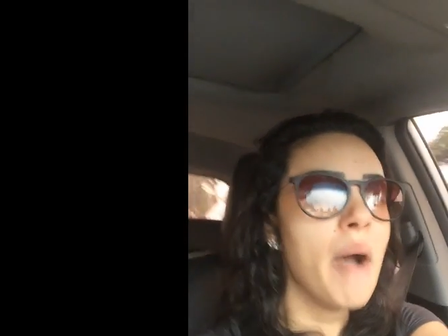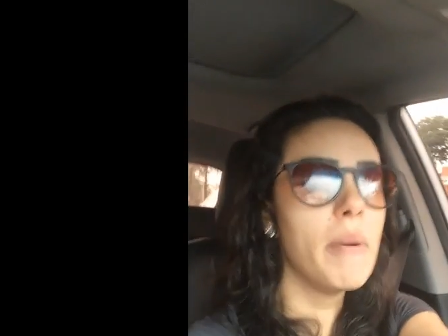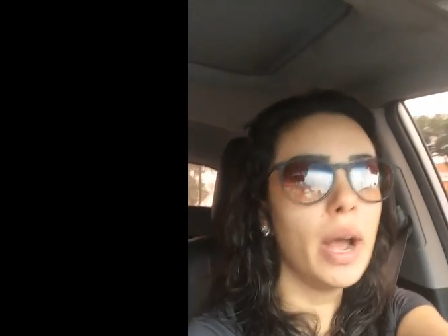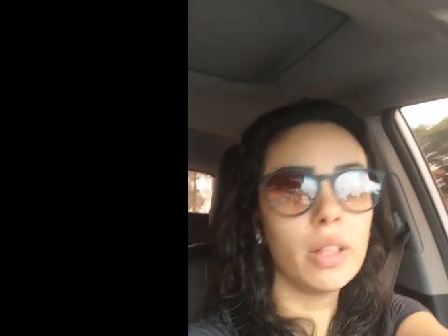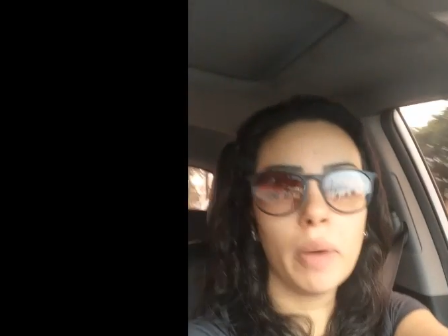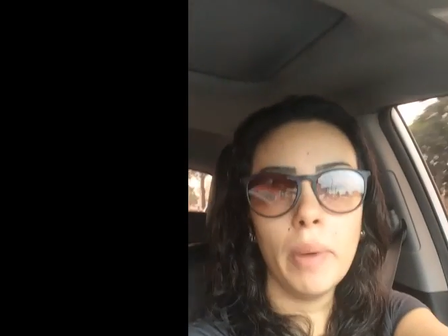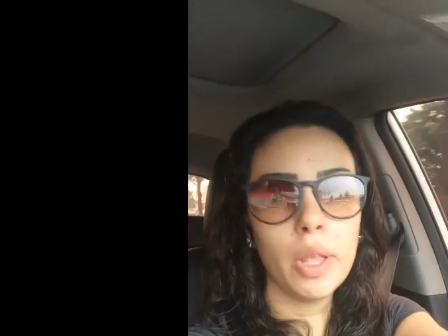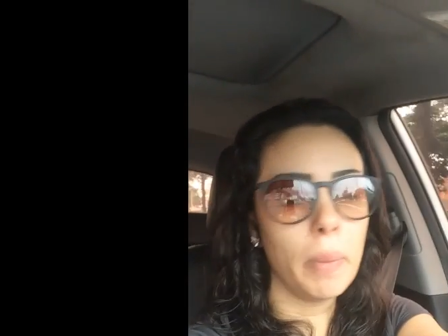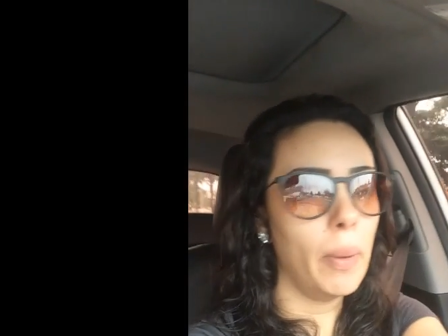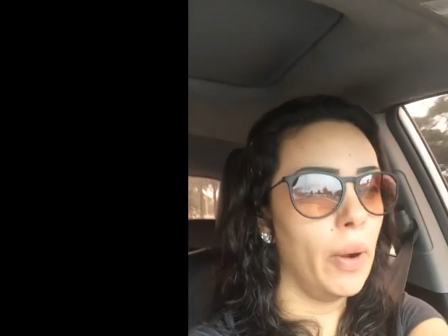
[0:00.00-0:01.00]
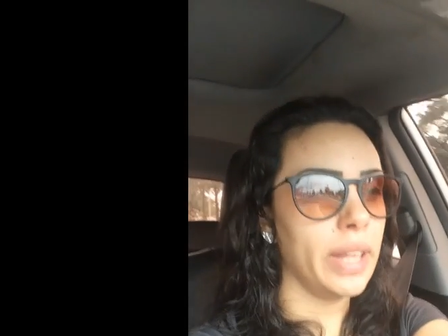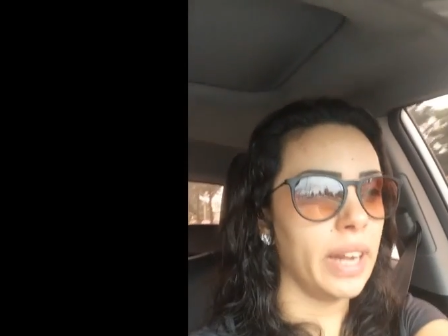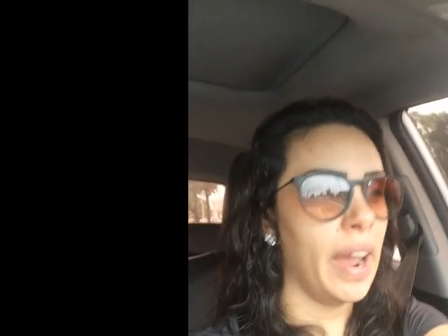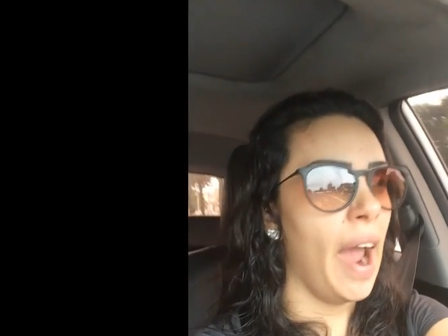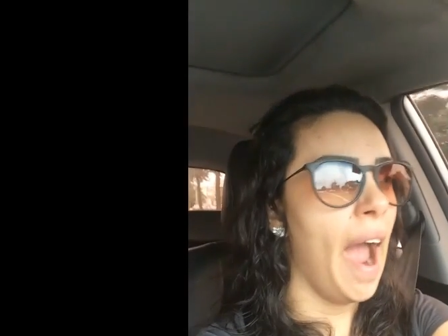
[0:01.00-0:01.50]
Meu, eu tô muito
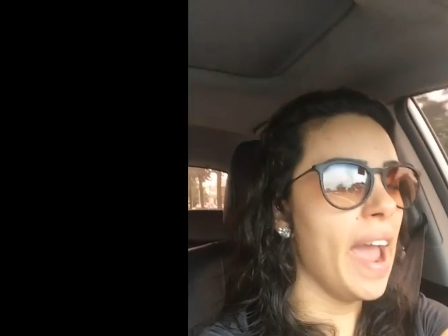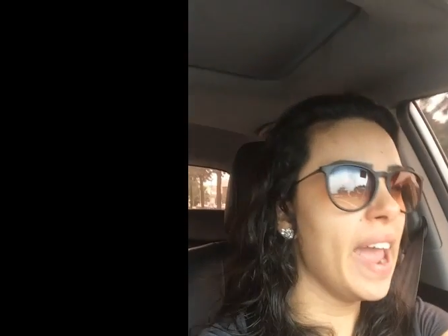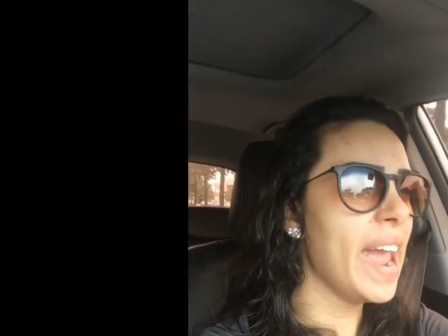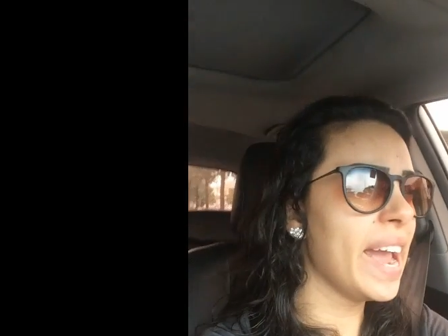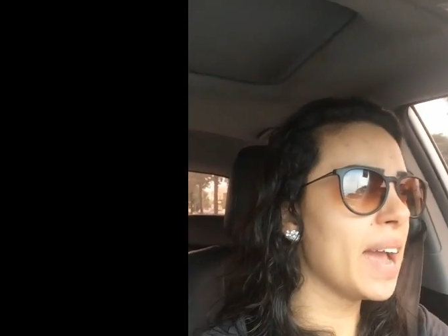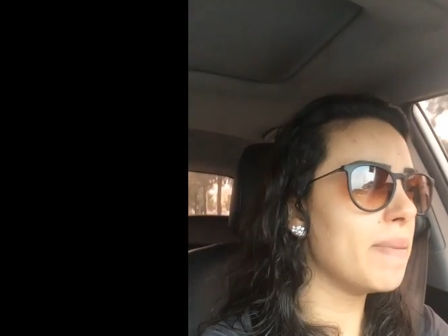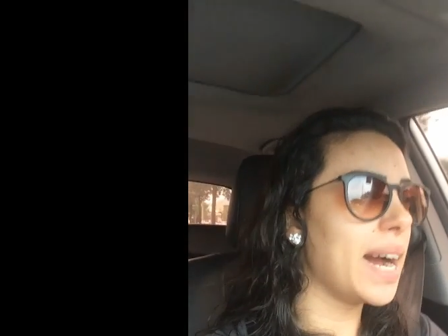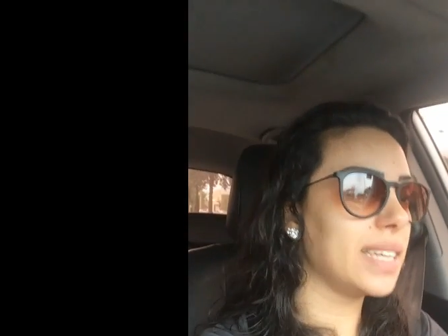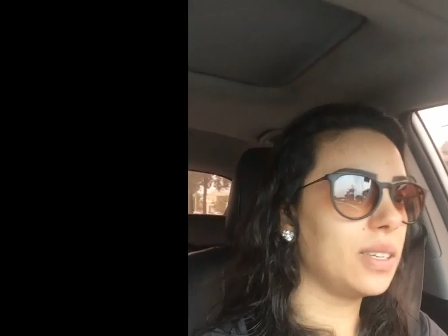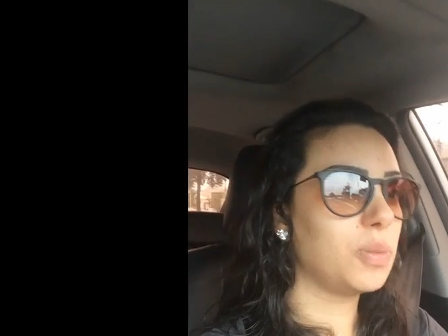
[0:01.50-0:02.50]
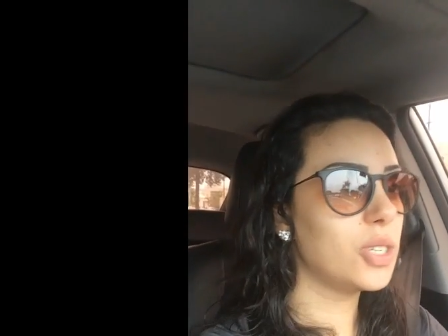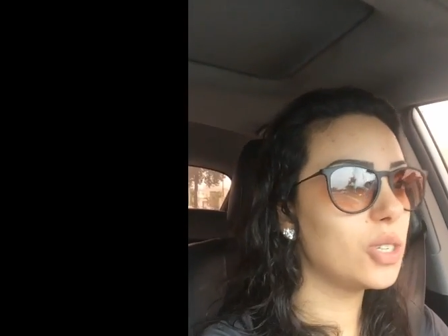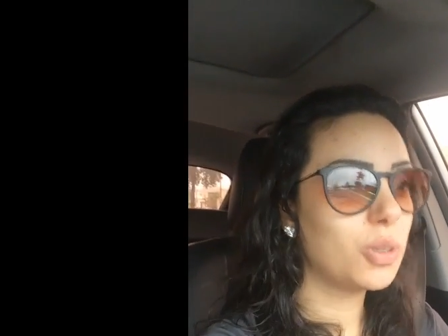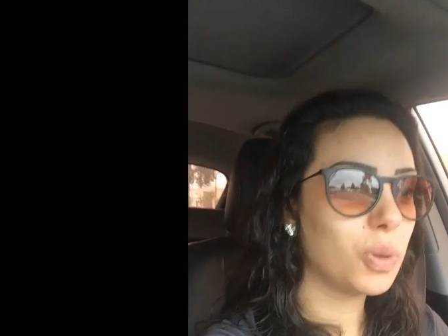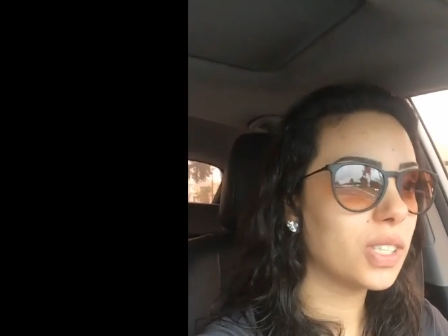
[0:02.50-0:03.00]
podre. E o que mais? Eu preciso
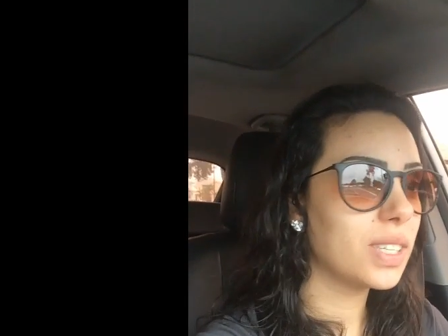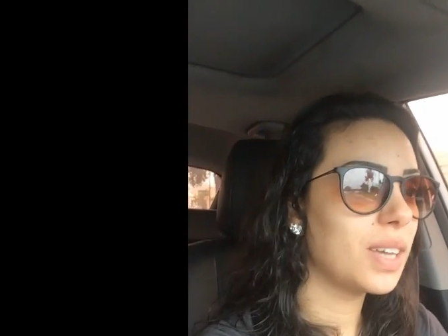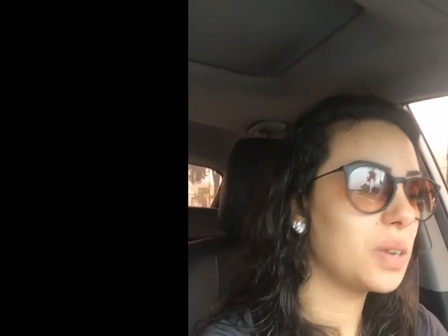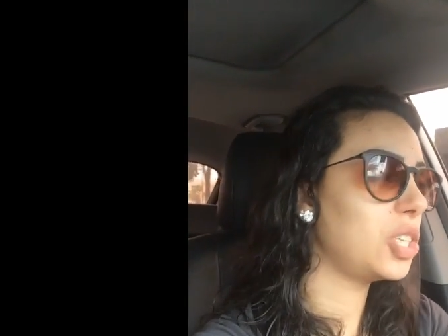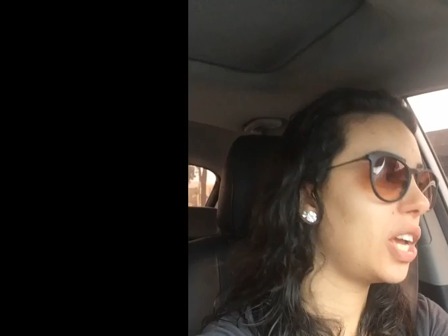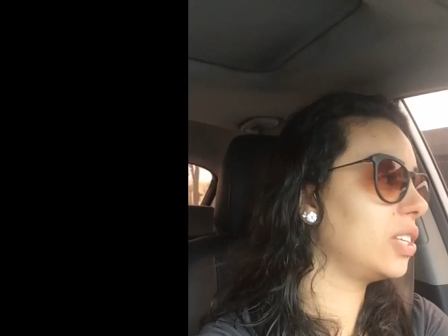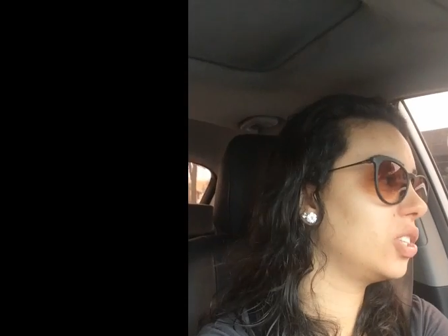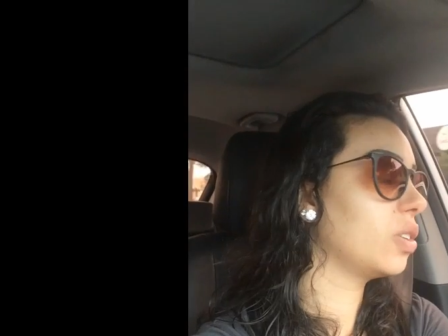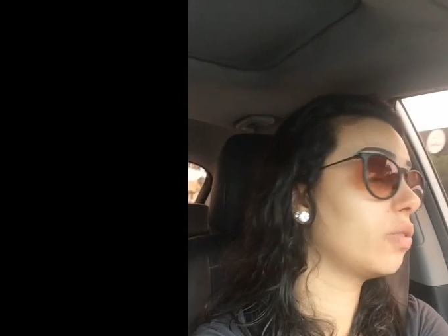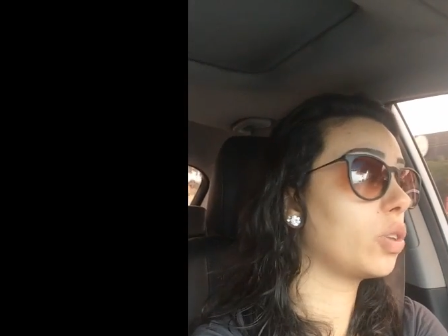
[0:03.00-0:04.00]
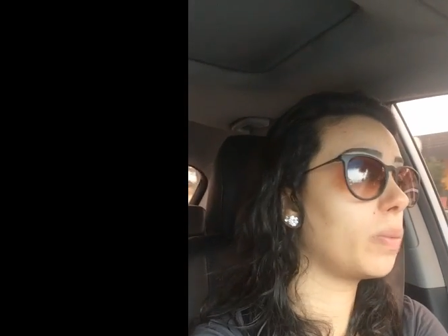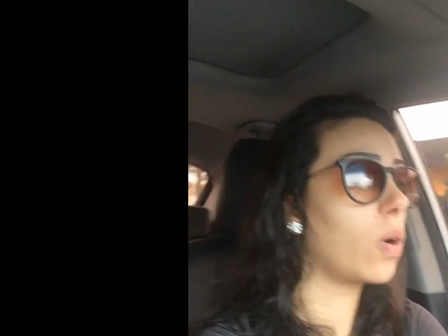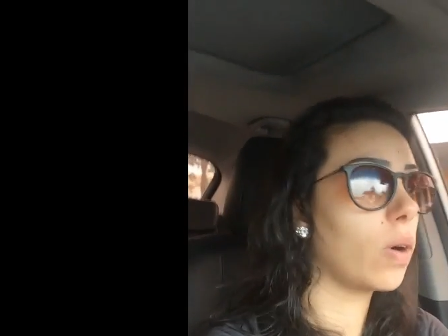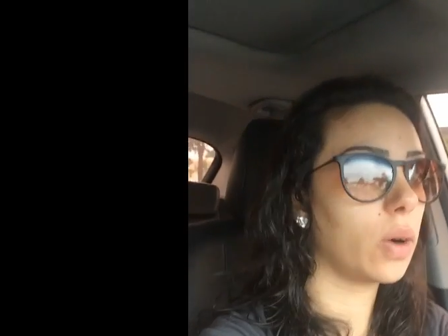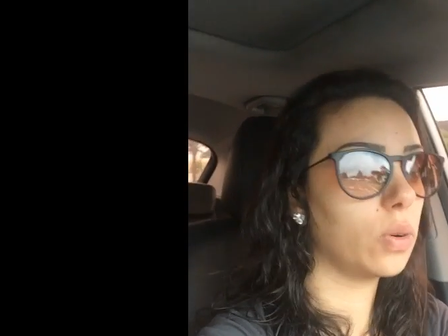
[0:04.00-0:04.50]
de exposição, gente. Eu não vou tomar
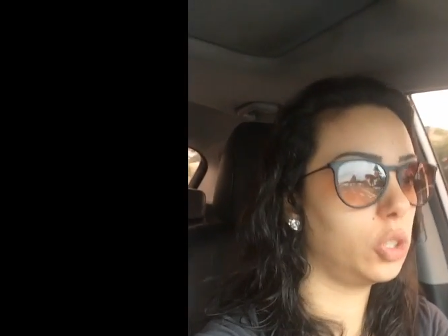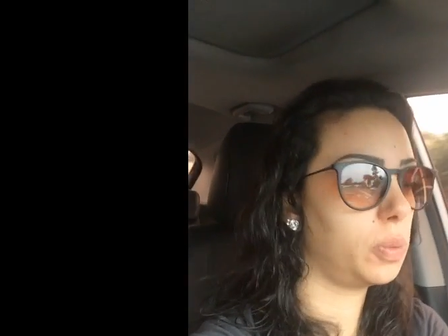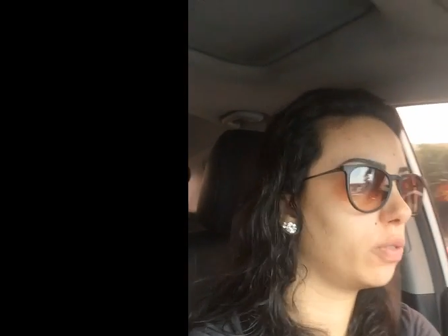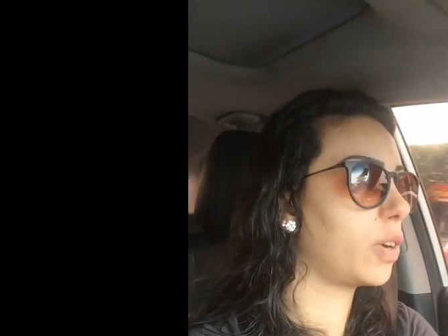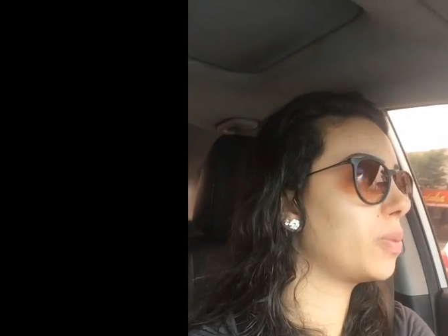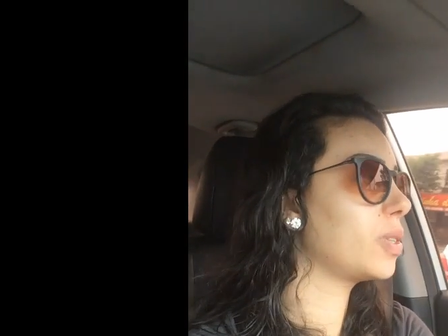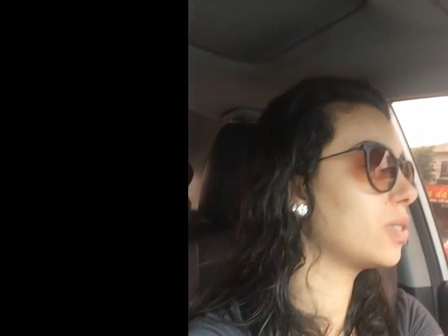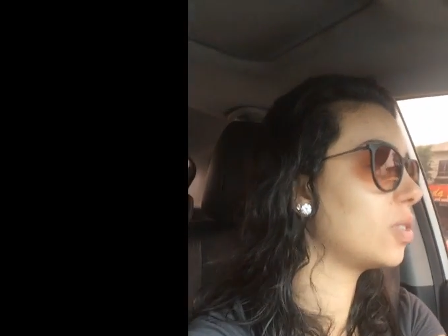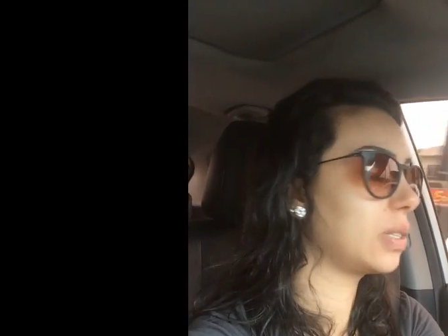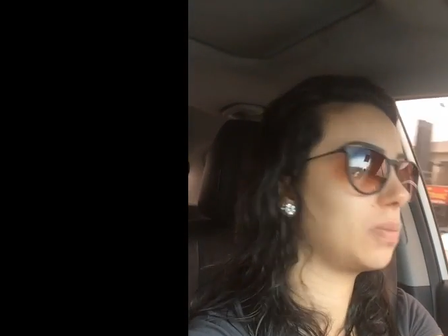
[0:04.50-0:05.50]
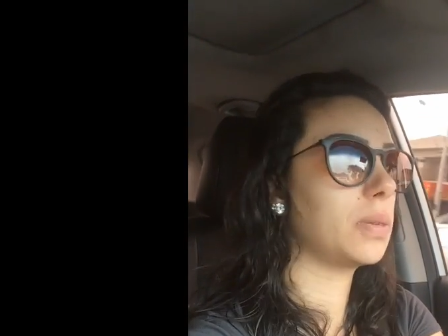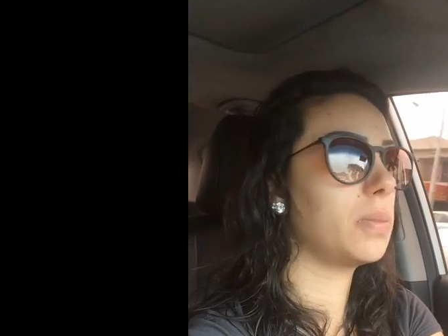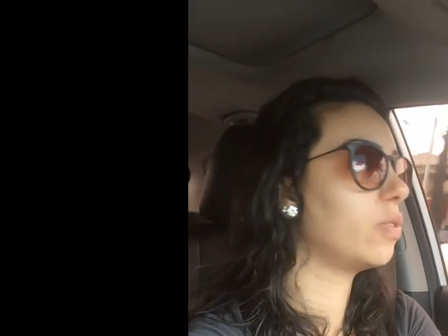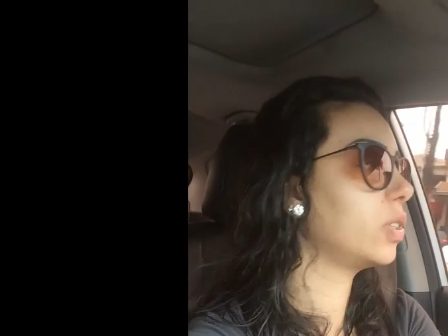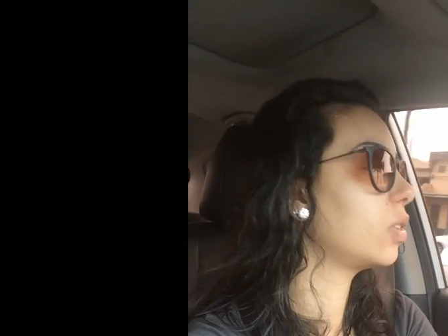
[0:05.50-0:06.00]
coca hoje pra não ficar muito ansiosa, mas
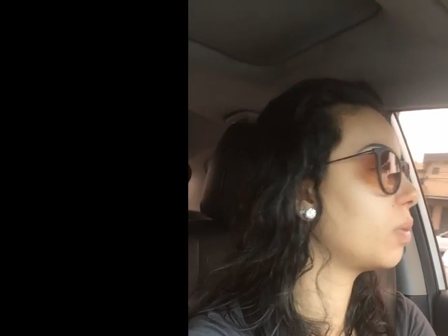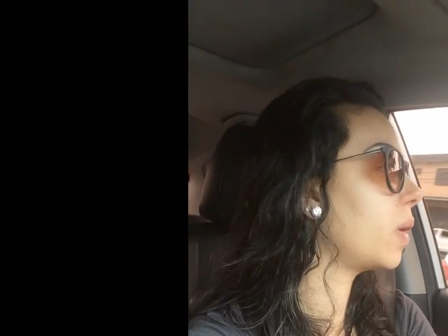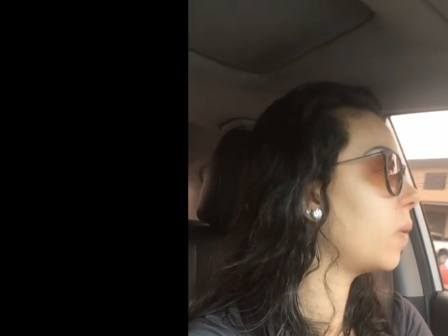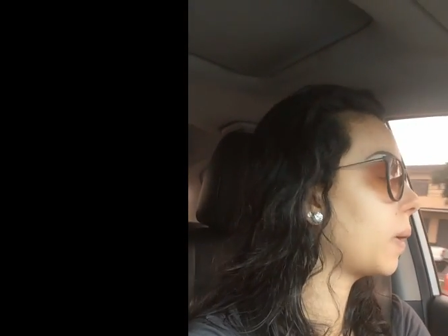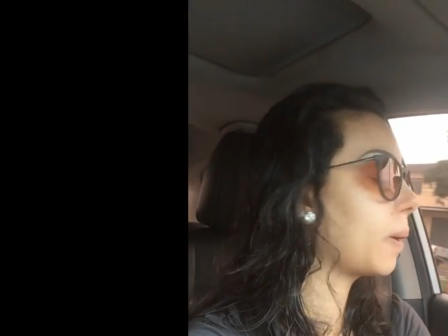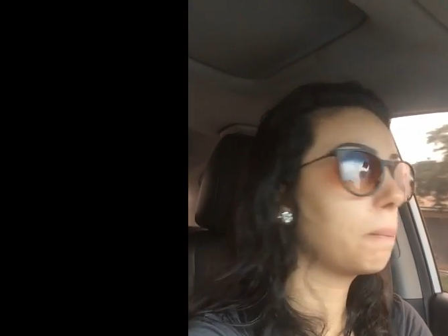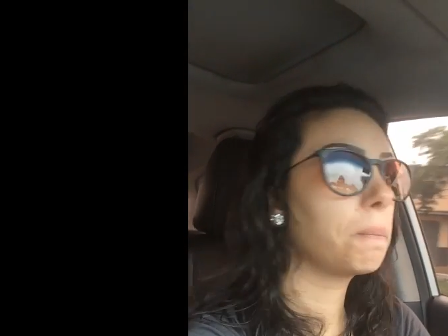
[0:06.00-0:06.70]
amanhã eu vou ter que tomar coca.